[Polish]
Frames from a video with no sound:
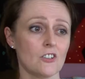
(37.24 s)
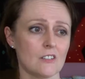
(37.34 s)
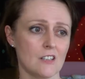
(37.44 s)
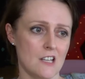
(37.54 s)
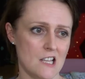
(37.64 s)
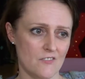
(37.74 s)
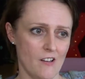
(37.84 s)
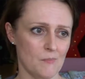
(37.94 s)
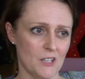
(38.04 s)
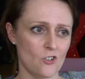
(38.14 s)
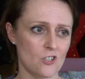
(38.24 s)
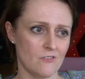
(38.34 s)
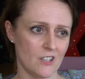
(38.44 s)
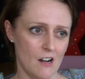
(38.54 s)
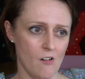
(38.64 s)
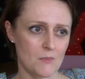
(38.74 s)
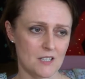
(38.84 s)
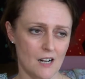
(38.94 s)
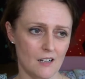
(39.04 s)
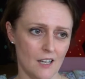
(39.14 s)
nigdy nie nazwałam tego, że wygrałam z
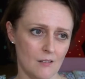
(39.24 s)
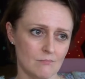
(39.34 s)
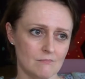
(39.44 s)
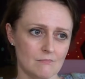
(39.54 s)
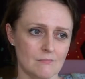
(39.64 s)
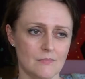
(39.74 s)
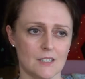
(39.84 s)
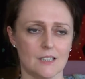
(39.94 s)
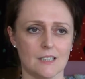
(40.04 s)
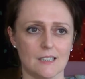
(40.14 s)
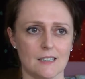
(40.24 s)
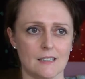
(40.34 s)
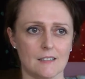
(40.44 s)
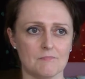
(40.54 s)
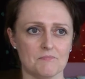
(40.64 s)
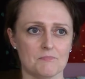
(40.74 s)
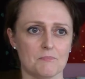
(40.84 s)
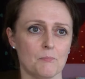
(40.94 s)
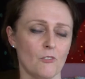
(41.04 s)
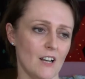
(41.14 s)
rakiem, e,
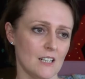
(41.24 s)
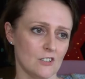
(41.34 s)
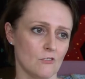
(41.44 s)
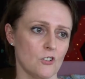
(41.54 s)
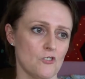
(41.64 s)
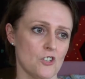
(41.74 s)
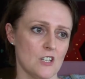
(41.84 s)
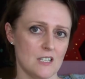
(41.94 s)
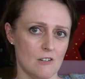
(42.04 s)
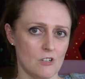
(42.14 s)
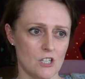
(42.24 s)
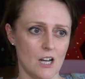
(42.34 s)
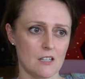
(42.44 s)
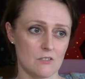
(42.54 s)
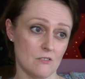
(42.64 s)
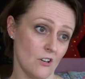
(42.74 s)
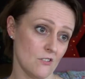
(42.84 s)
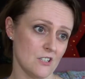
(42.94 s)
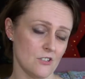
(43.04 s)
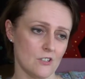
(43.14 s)
bo walkę tą toczy się cały czas, do
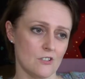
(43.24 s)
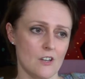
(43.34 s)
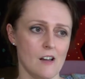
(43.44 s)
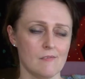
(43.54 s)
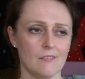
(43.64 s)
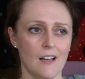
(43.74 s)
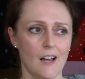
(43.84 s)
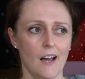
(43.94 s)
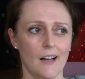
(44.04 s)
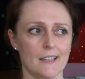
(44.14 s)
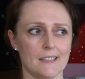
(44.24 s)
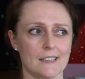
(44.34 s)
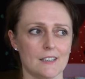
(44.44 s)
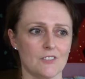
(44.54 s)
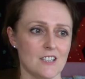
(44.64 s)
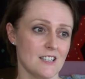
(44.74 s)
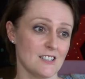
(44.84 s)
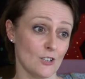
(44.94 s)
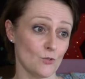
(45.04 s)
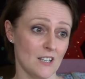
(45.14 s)
końca życia. E, więc nie
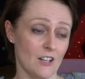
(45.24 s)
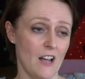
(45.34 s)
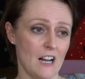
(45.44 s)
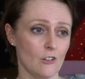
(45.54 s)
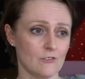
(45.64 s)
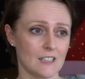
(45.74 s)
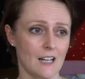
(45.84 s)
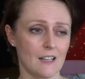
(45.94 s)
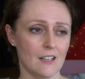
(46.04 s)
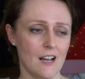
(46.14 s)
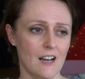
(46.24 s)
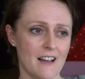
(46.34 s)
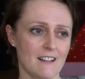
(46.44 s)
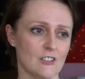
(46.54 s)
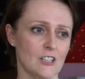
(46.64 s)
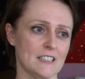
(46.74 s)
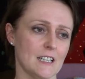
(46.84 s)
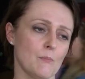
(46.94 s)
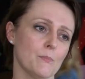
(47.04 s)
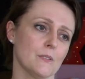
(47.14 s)
traktuję tego jako wygranej, ale jako
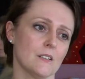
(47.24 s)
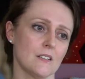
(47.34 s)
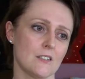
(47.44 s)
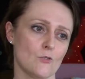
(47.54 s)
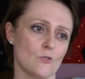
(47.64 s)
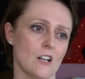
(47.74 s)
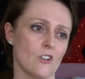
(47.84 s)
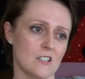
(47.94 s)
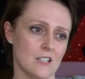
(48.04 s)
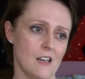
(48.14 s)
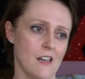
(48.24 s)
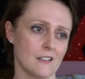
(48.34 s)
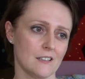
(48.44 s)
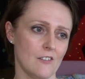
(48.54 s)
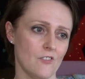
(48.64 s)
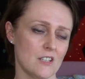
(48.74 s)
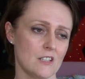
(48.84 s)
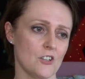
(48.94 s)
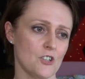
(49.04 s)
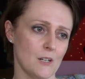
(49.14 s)
etap, e, z którego chcę jak
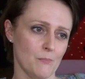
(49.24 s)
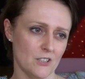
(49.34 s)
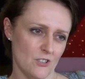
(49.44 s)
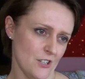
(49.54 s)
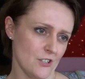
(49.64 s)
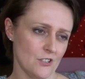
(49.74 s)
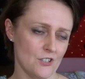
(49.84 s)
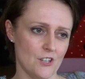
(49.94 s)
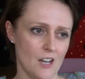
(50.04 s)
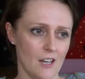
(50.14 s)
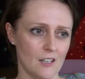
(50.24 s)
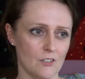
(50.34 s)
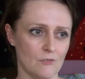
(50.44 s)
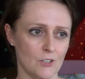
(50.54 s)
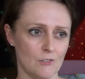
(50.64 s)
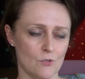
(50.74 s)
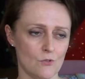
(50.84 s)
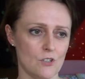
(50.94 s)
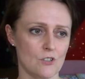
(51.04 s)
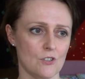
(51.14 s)
najwięcej czerpać, cieszyć się i, i
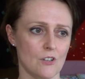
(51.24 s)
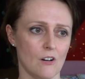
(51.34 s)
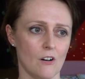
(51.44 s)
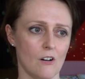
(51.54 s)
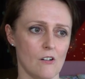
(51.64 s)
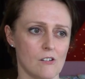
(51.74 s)
wrócić do,